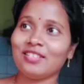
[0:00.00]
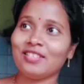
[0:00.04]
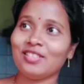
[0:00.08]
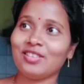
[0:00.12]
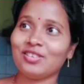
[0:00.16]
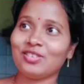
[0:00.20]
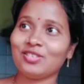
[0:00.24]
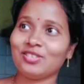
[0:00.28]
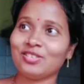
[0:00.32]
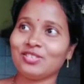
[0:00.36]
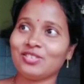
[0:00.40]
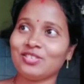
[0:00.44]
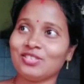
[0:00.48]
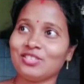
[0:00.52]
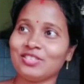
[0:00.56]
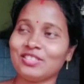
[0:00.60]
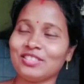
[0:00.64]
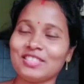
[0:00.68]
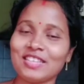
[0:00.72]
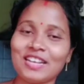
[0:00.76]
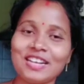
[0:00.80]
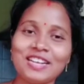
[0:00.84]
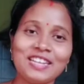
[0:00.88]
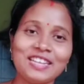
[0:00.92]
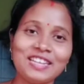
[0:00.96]
তো
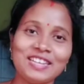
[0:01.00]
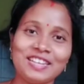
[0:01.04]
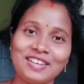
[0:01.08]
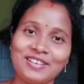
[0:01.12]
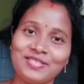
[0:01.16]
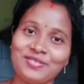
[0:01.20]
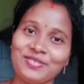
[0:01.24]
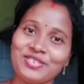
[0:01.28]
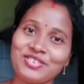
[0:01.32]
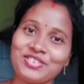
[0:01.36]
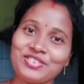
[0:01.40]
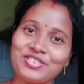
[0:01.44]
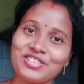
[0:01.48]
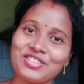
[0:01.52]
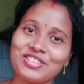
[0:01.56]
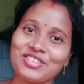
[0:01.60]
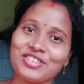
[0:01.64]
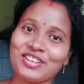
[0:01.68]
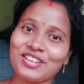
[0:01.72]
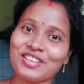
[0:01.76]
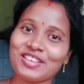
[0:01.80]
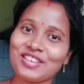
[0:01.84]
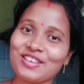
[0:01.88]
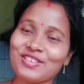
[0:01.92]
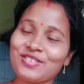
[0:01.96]
জানি না আমি
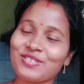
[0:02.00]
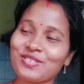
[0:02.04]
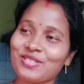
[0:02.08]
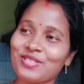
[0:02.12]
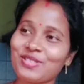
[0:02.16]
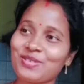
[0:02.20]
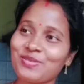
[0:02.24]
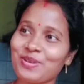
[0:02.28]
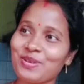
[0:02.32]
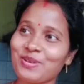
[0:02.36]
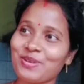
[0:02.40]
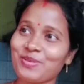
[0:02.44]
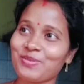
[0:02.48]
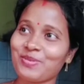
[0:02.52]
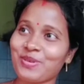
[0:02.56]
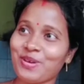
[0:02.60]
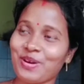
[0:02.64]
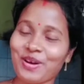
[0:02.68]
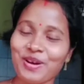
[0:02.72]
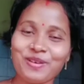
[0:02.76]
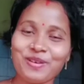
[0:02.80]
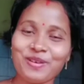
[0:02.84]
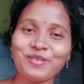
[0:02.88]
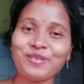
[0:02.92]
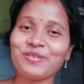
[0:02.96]
কতটা কি করতে পারবো
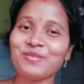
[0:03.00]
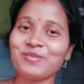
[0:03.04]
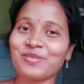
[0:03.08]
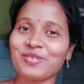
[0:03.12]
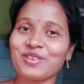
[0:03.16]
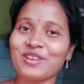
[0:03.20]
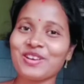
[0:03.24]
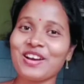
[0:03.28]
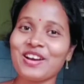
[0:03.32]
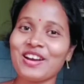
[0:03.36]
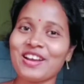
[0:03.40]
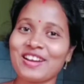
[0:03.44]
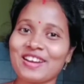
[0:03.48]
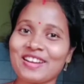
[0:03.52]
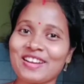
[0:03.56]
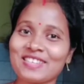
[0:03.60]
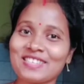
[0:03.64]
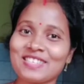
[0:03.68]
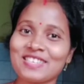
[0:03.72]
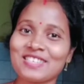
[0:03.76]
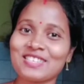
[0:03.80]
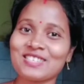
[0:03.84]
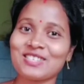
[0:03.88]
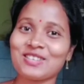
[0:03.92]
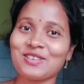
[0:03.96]
আমার মনে হয় না
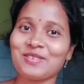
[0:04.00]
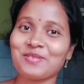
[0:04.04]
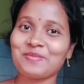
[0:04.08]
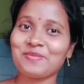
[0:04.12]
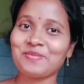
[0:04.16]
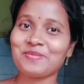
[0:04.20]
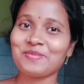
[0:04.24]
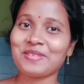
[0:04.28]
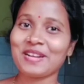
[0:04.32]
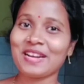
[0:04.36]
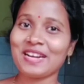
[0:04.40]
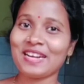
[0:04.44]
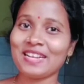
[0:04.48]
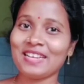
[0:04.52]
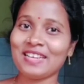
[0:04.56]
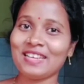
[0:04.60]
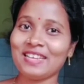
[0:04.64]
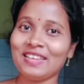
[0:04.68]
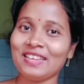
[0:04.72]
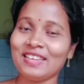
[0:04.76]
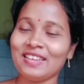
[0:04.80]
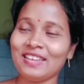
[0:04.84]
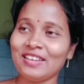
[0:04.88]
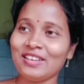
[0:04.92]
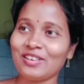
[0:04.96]
সেসব মানে
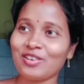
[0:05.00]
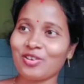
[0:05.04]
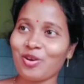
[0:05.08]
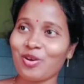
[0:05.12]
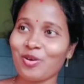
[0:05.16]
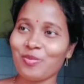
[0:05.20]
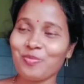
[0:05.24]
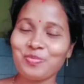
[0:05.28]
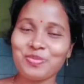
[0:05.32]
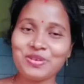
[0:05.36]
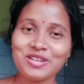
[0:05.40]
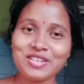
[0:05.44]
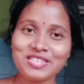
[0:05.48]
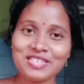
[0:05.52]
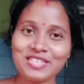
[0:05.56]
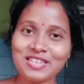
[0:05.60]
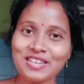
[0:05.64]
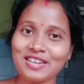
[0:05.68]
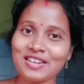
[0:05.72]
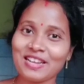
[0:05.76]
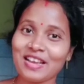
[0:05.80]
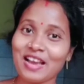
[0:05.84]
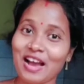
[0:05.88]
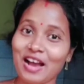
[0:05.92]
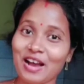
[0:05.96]

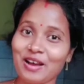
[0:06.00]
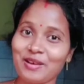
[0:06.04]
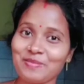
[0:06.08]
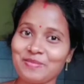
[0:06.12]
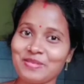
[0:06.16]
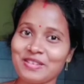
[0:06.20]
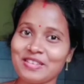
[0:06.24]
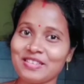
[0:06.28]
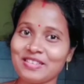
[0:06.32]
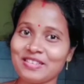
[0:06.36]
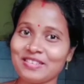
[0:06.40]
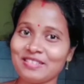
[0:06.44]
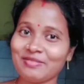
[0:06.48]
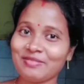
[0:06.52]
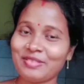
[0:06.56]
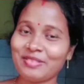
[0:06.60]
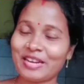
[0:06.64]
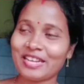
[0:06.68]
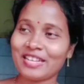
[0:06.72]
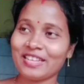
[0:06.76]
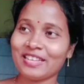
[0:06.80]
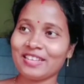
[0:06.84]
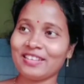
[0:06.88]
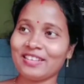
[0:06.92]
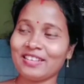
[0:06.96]
কম্পিটিশানে আমি
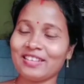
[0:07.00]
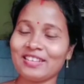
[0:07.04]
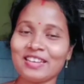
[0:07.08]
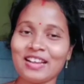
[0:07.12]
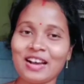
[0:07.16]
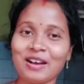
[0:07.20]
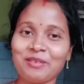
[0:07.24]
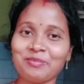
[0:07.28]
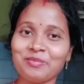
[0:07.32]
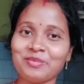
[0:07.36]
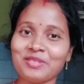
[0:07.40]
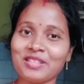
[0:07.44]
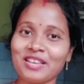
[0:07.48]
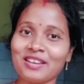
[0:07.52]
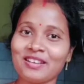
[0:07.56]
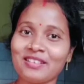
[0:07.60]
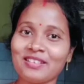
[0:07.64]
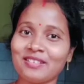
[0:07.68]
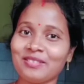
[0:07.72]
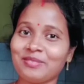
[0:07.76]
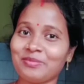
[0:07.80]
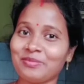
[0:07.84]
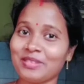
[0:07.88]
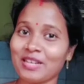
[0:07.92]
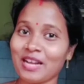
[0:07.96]
মানে নাম দেওয়া
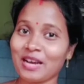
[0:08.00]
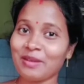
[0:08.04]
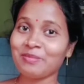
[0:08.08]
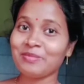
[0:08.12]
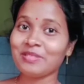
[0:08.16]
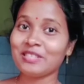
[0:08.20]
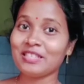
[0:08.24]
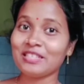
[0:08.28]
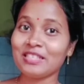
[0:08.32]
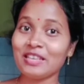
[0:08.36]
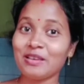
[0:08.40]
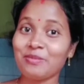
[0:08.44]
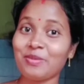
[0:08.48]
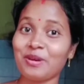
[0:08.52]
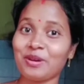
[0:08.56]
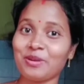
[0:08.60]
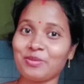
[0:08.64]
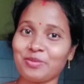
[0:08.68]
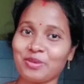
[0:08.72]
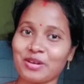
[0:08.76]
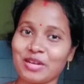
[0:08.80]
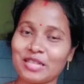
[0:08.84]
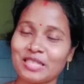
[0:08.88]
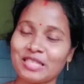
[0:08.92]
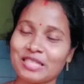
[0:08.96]
নাম দিতেই
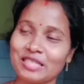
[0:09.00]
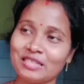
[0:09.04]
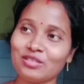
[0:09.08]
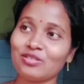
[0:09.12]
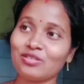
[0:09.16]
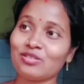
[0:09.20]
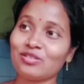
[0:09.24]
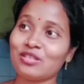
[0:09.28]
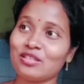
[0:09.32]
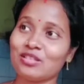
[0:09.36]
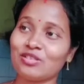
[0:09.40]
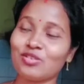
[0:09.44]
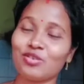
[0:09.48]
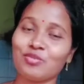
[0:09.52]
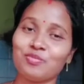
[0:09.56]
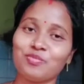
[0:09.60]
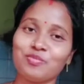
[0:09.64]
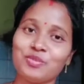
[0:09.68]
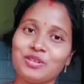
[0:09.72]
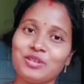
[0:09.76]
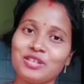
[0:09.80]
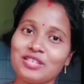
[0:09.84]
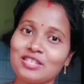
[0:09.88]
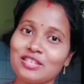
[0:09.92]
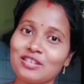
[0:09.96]
পারবো না
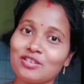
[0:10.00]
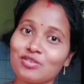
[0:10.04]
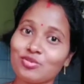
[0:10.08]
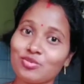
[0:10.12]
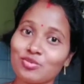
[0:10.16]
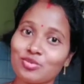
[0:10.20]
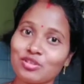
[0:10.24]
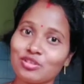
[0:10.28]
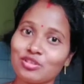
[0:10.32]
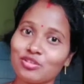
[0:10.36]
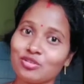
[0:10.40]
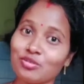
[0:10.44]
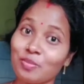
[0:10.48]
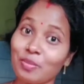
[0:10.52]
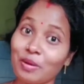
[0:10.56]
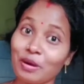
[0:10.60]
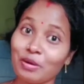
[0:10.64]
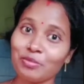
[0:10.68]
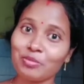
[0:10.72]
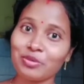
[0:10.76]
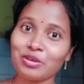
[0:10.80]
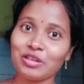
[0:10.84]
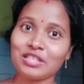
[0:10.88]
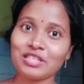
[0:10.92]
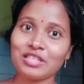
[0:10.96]
কম্পিটিশান করতে তো
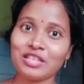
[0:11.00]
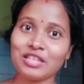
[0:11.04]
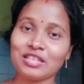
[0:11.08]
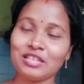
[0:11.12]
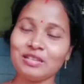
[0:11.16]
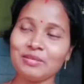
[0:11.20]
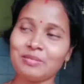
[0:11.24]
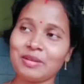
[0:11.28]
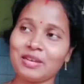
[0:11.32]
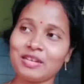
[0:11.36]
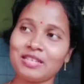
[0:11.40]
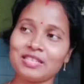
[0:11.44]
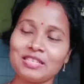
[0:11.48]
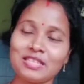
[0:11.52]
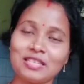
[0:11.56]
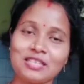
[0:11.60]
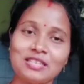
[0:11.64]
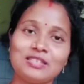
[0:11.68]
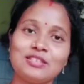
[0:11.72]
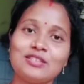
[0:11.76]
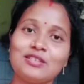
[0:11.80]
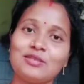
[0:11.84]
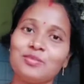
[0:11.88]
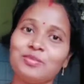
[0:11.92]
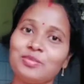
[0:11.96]
পারবো না জানি মানে সেই
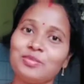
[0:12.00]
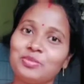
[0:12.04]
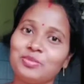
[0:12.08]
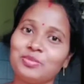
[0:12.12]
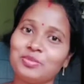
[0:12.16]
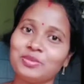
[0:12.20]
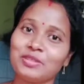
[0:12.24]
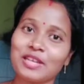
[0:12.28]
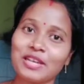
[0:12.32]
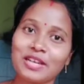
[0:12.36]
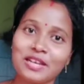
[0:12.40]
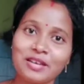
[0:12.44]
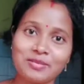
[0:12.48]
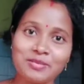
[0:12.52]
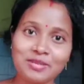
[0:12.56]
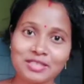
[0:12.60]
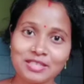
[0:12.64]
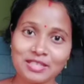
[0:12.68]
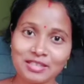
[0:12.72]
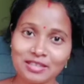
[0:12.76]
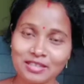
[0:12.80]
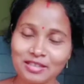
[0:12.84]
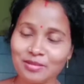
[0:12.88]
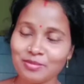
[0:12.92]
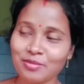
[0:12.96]
সব জায়গায় আমি
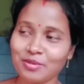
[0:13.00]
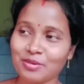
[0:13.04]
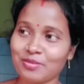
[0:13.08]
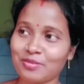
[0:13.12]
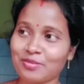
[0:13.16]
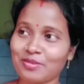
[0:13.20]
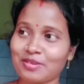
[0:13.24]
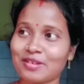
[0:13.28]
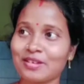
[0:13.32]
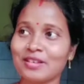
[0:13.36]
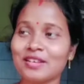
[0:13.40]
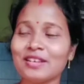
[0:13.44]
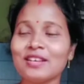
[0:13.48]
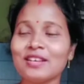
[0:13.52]
যেতেই পারবো না